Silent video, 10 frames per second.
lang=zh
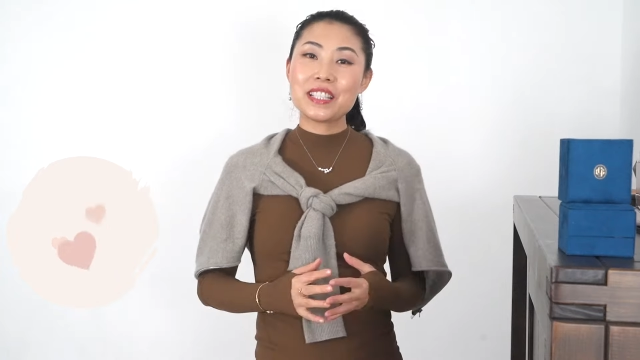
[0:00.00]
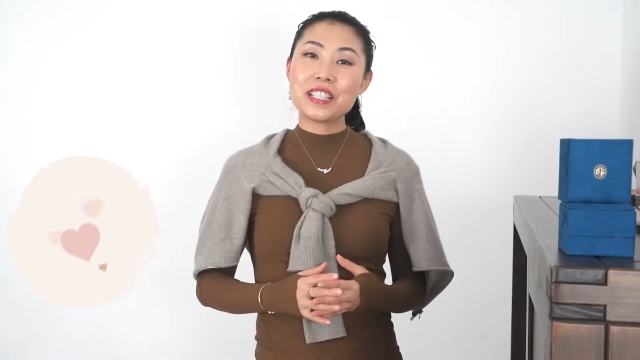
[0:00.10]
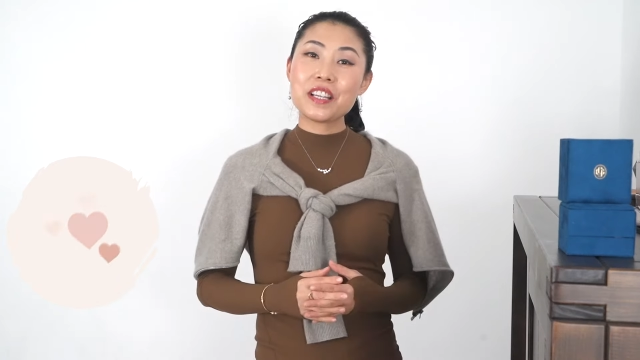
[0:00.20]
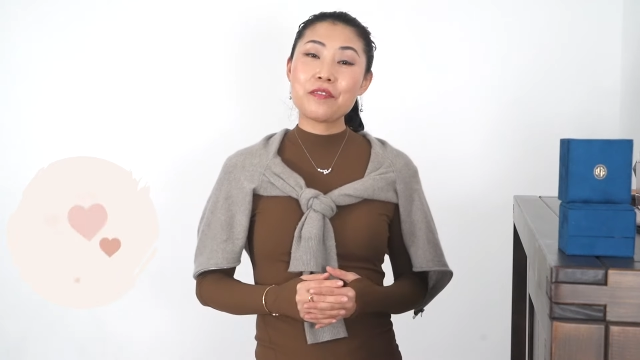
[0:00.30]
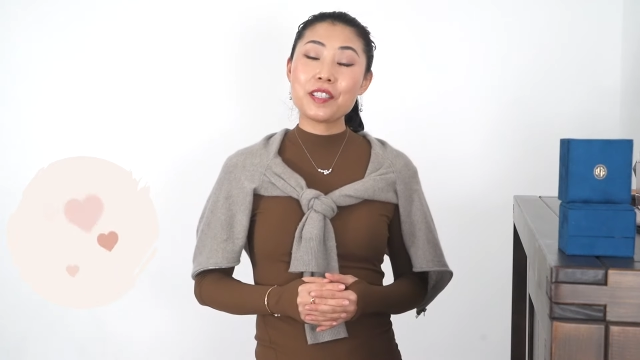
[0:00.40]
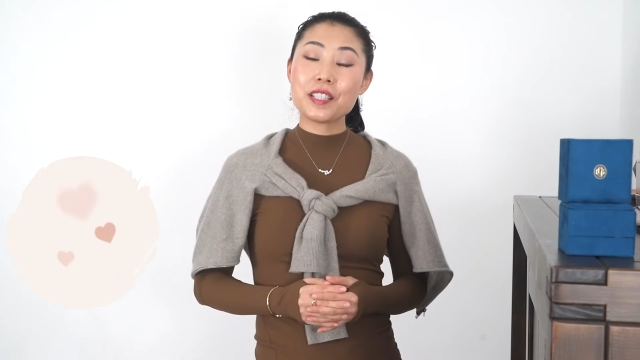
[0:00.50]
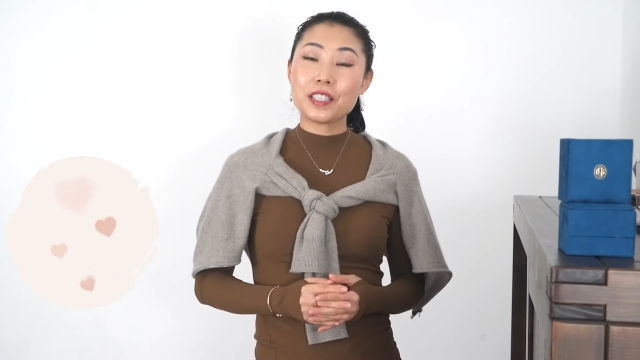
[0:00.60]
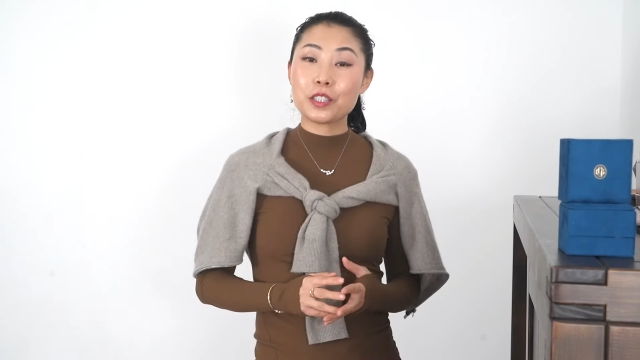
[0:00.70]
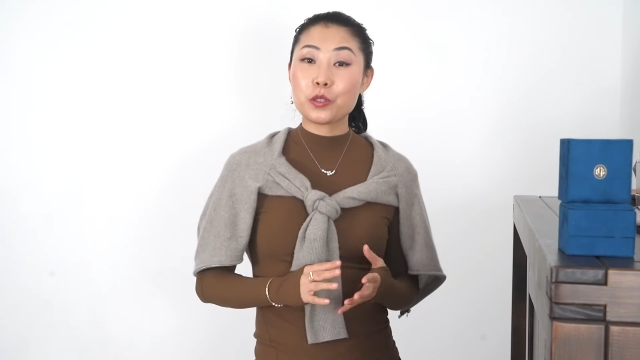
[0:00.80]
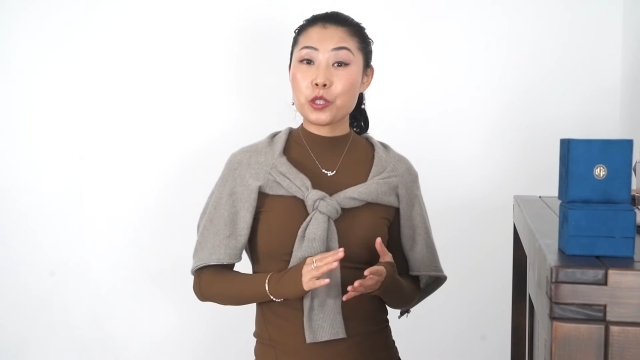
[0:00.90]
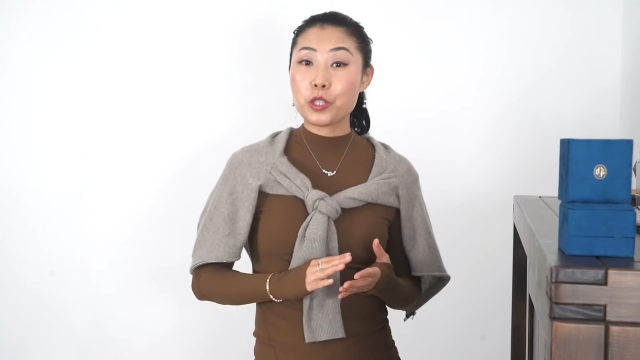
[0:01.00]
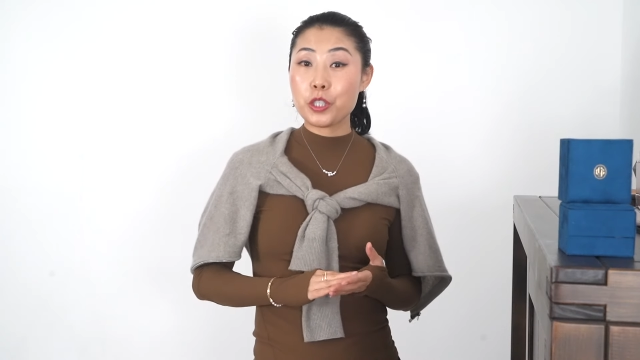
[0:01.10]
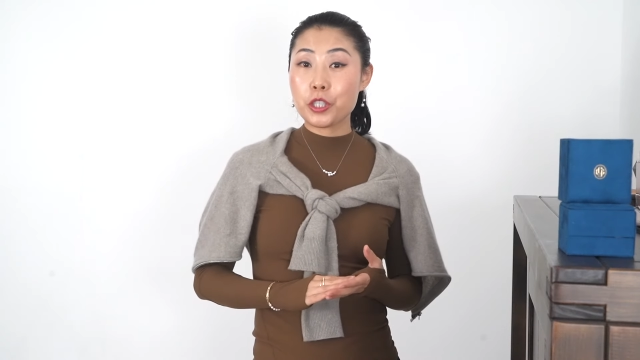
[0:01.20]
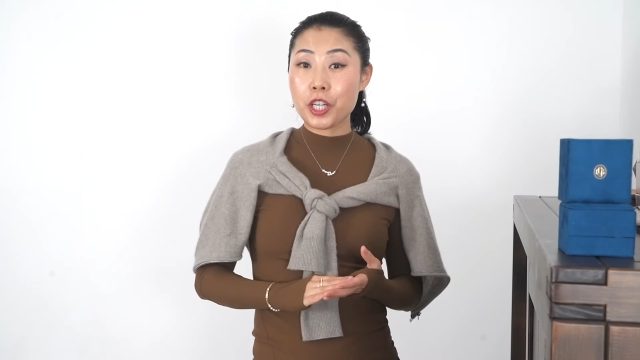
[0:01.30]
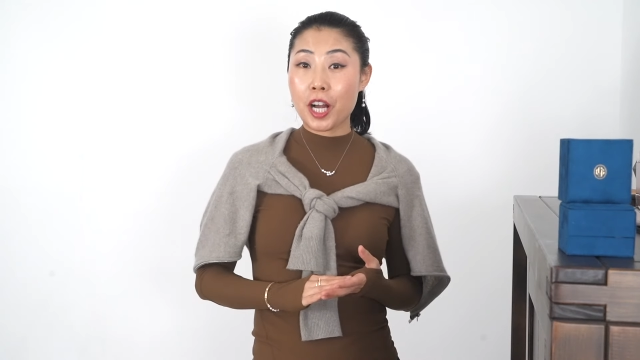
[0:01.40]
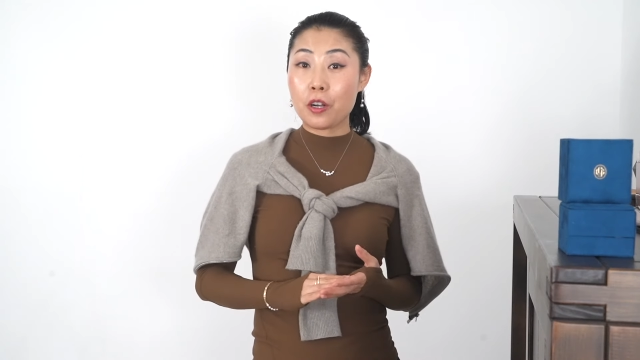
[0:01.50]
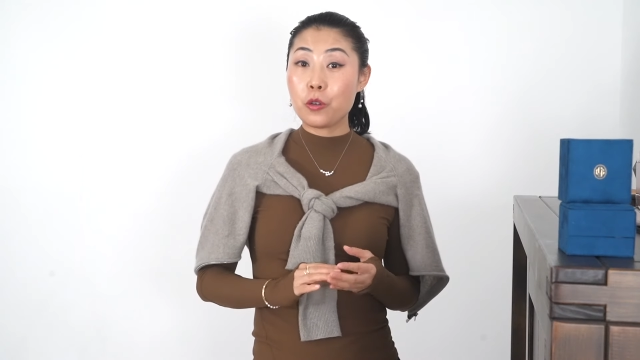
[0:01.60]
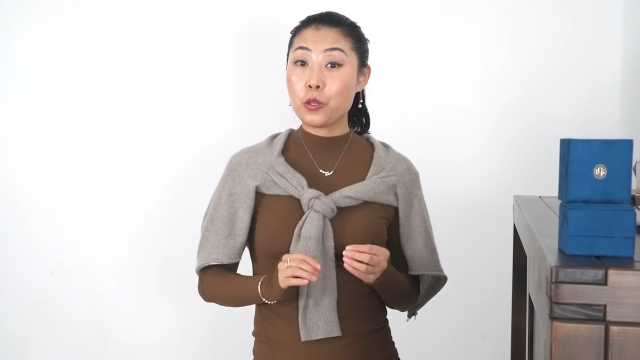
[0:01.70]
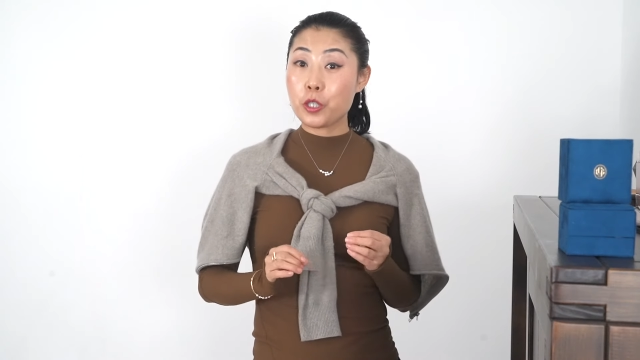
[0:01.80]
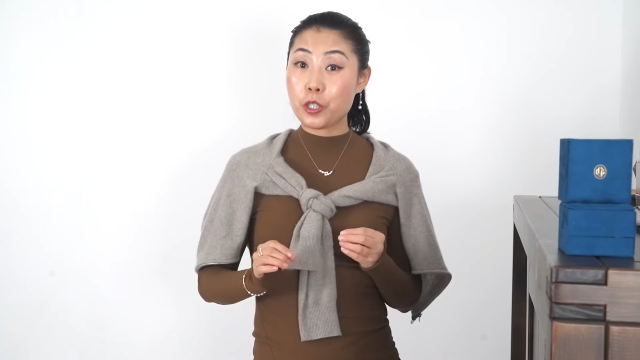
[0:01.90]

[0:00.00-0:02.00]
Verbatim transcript: 今天分享的都是日常或者